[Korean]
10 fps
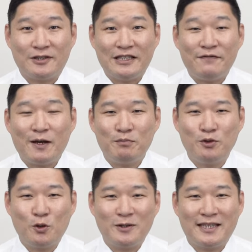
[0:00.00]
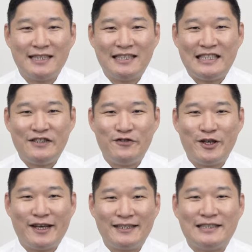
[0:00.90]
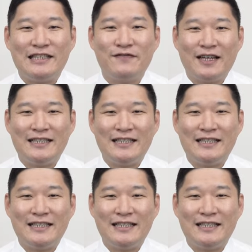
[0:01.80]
스티반 부동산 TV의 스티반